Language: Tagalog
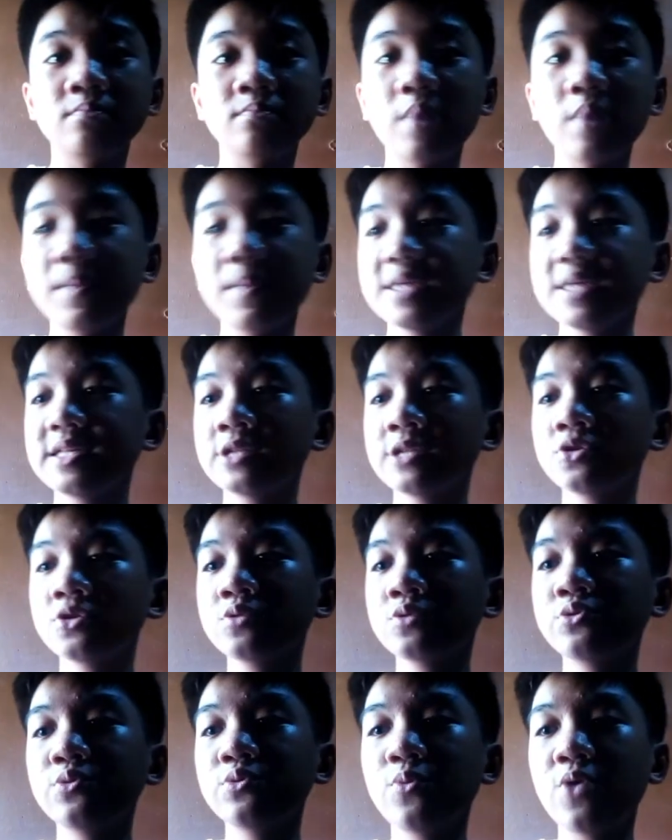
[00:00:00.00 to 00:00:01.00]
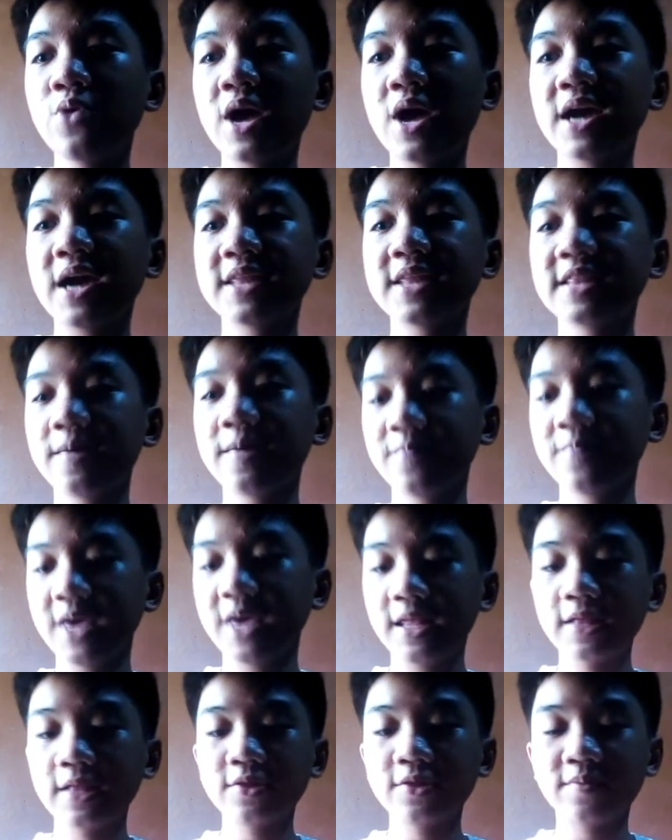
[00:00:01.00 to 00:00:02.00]
Mabilis lang tumubo ang aking
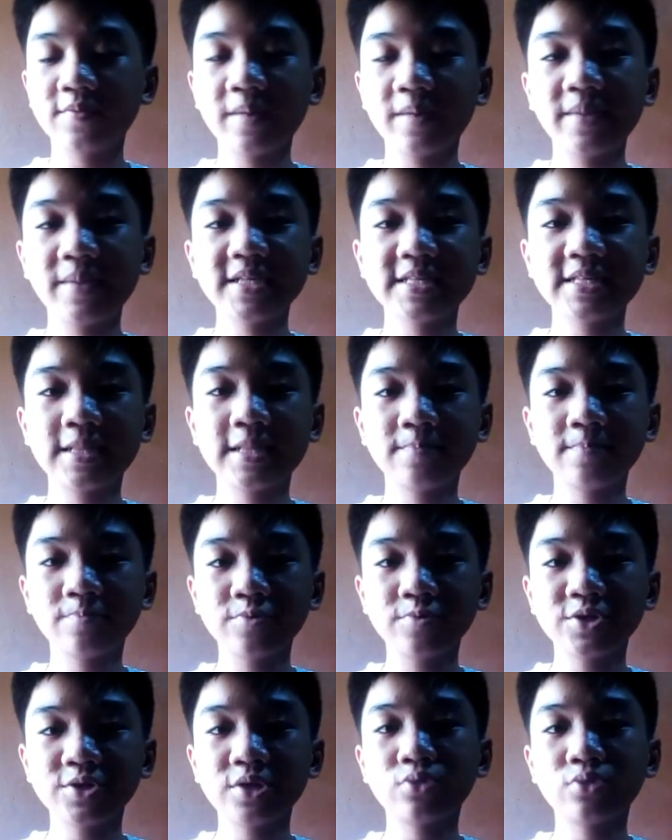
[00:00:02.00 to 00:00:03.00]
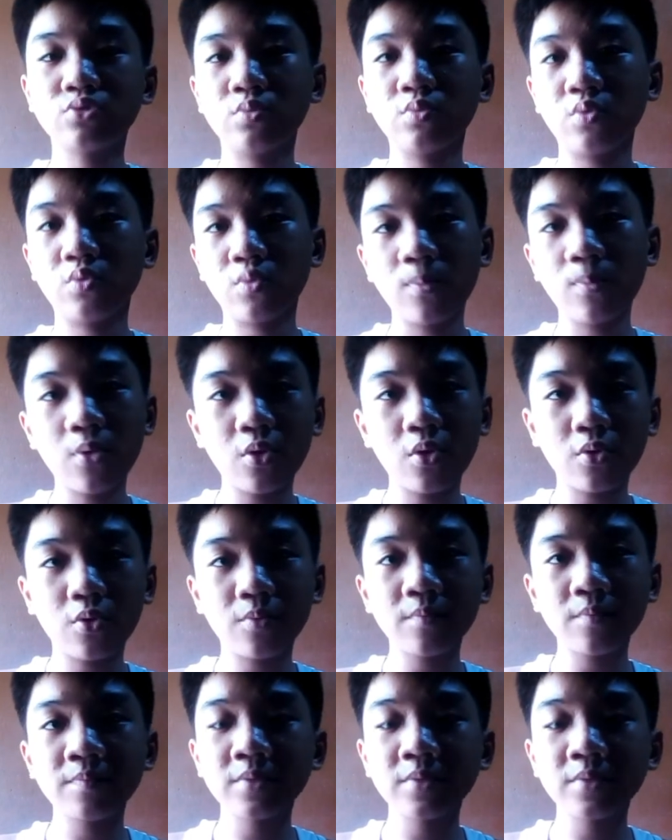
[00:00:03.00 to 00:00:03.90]
damkay na to, mabilis lang po siyang tumubo.